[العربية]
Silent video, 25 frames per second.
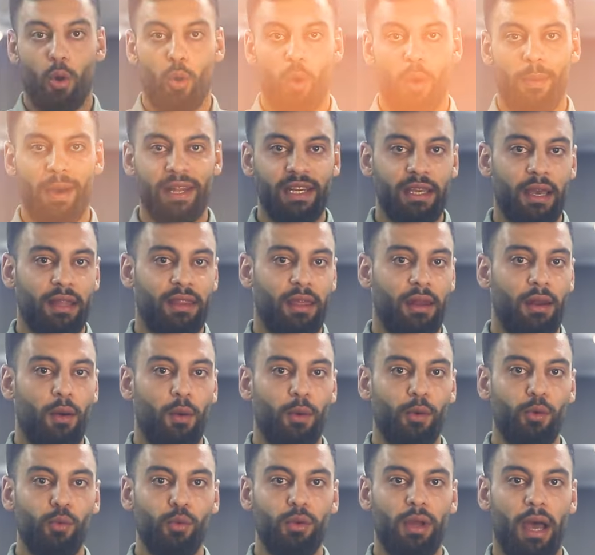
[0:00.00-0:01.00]
ومن
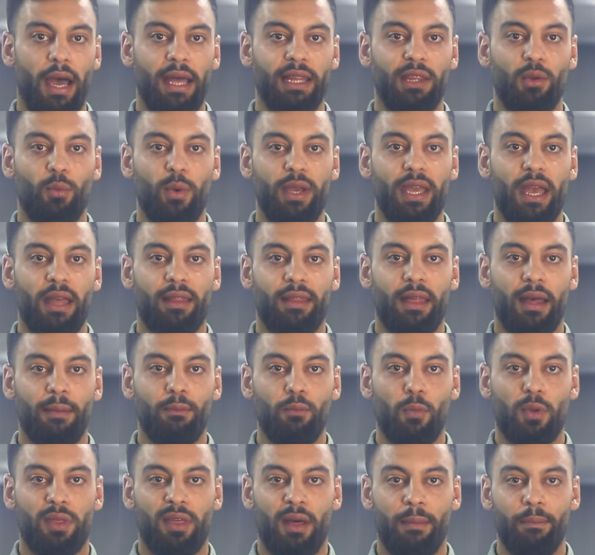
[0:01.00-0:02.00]
يتناولون أدوية
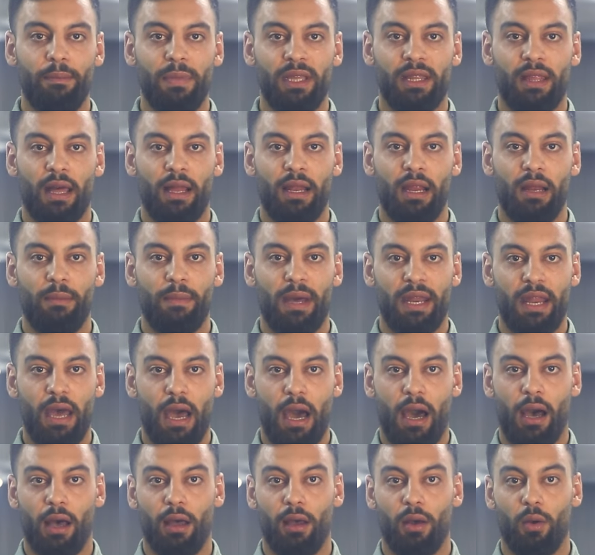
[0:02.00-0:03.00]
مثبتة
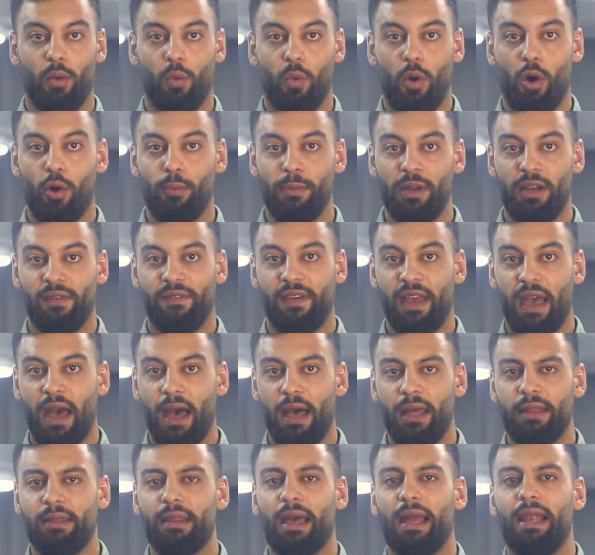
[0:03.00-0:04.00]
للمناعة وهم
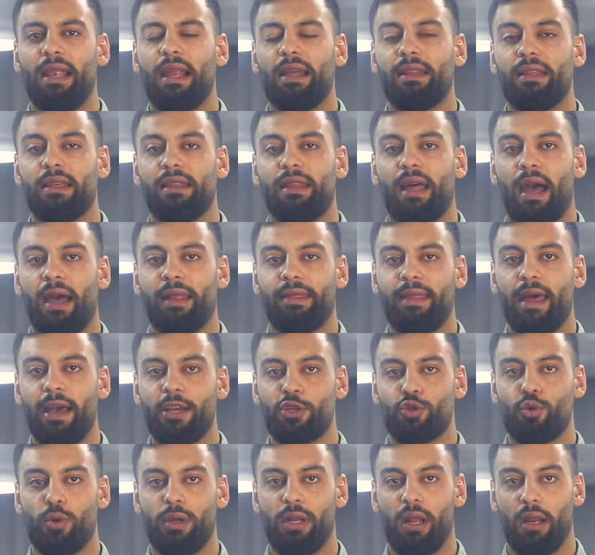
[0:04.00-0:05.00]
الفئات التي
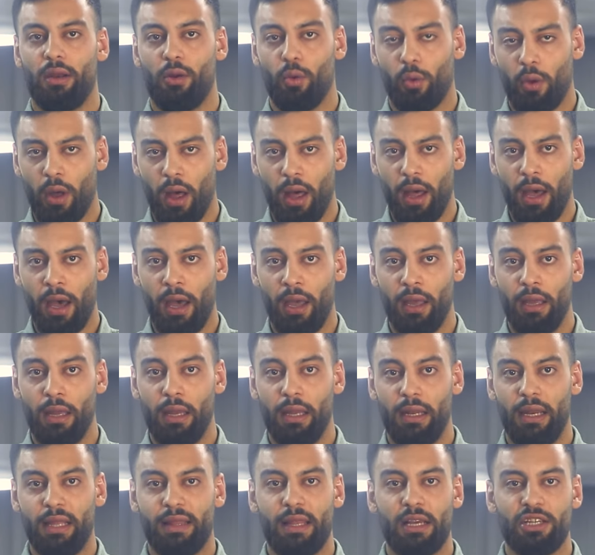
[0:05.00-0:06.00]
تحتاج إلى اللقاح
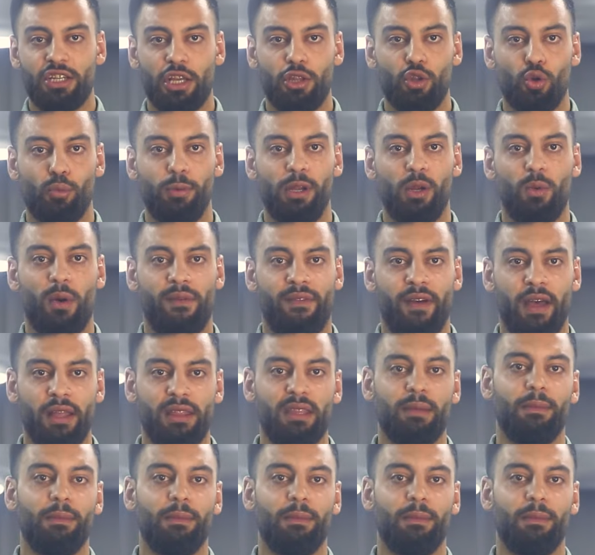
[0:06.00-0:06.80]
لتجنب الوفاة